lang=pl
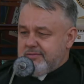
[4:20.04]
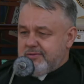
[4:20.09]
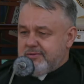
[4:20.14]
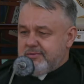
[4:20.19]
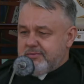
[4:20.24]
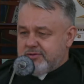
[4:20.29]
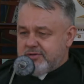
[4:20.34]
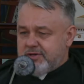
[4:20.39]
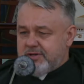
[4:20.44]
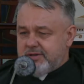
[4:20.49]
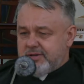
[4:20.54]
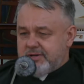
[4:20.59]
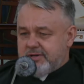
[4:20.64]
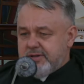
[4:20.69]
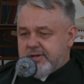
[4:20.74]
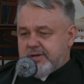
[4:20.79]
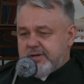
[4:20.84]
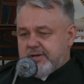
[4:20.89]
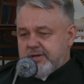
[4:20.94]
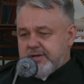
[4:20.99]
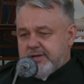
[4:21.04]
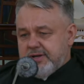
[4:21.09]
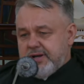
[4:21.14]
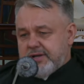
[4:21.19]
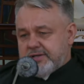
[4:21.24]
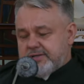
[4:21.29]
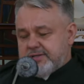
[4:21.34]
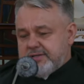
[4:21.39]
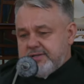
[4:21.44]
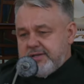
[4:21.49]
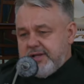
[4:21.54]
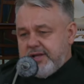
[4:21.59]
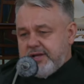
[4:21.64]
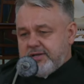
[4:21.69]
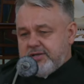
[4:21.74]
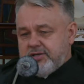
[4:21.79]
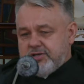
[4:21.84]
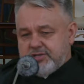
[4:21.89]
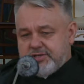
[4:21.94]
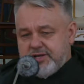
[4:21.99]
że raz na
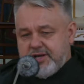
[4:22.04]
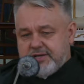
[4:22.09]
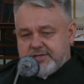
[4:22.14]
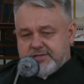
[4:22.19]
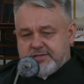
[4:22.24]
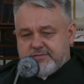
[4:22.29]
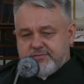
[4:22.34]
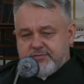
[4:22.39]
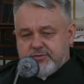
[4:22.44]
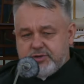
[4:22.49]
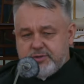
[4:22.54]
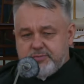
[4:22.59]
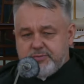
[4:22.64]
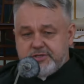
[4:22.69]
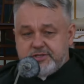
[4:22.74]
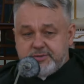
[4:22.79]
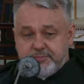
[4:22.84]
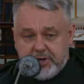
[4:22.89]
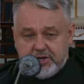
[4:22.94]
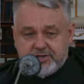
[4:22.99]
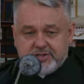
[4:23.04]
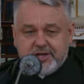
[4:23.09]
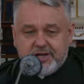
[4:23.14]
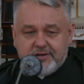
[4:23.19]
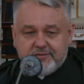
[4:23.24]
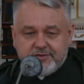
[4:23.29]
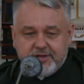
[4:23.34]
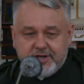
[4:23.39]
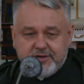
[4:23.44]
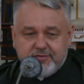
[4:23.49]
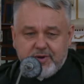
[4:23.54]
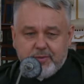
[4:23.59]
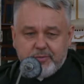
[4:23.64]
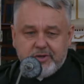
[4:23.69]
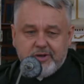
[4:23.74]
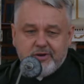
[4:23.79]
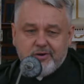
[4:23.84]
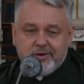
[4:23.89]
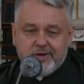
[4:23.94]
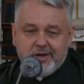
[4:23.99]
jakiś czas w którymś z mieszkań w tych
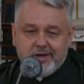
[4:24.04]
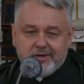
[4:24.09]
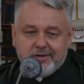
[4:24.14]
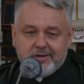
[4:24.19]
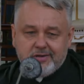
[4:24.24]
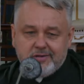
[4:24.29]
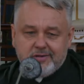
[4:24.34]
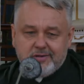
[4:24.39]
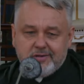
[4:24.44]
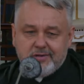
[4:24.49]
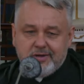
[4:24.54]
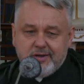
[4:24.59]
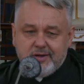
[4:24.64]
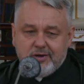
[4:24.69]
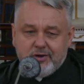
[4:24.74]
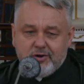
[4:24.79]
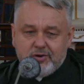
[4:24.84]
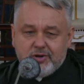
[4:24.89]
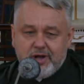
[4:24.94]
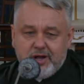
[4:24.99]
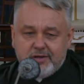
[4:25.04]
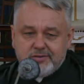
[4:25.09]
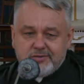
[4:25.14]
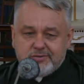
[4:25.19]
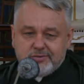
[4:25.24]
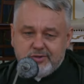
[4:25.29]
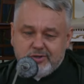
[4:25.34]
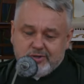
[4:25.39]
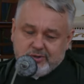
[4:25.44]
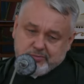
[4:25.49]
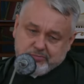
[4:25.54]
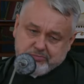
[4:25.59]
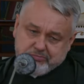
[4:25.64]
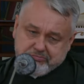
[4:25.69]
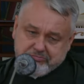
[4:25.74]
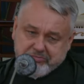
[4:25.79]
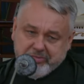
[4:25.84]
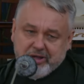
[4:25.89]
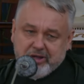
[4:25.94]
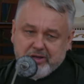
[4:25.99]
familokach y,
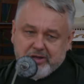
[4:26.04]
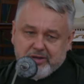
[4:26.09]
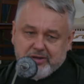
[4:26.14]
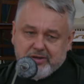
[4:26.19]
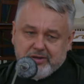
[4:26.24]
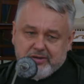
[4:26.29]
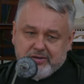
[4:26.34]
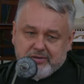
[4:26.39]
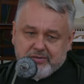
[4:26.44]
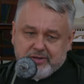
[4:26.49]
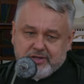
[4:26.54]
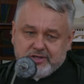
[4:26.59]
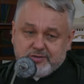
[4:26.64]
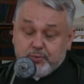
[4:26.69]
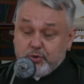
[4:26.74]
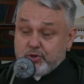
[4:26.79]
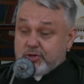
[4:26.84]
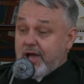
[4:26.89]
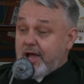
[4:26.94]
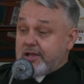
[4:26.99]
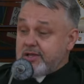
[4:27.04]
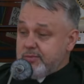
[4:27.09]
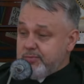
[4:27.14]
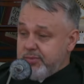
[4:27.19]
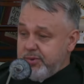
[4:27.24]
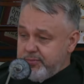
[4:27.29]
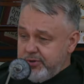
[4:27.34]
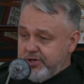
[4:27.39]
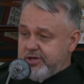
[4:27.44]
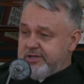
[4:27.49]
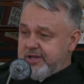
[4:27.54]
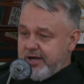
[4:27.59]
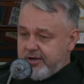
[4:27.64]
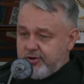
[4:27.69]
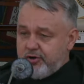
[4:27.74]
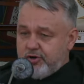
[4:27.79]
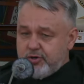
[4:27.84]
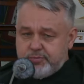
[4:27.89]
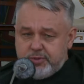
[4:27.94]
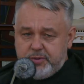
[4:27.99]
organizują y, takie spotkanie biblijne,
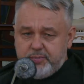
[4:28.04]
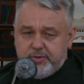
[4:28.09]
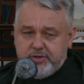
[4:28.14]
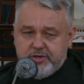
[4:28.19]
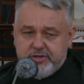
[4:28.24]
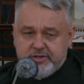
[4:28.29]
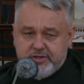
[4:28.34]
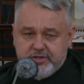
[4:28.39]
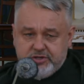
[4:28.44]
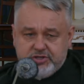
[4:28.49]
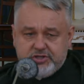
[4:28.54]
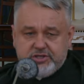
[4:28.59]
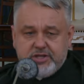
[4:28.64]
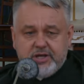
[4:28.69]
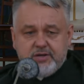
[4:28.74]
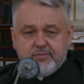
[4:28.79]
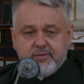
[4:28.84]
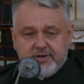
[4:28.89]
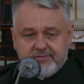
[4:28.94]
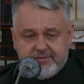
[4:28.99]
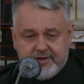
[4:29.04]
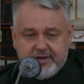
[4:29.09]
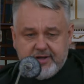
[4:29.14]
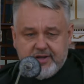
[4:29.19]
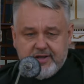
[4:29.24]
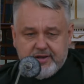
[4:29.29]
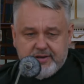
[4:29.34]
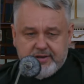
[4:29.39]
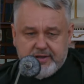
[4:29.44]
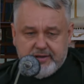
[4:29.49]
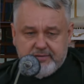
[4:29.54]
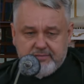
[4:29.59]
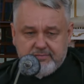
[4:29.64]
krąg biblijny, czytają Ewangelię.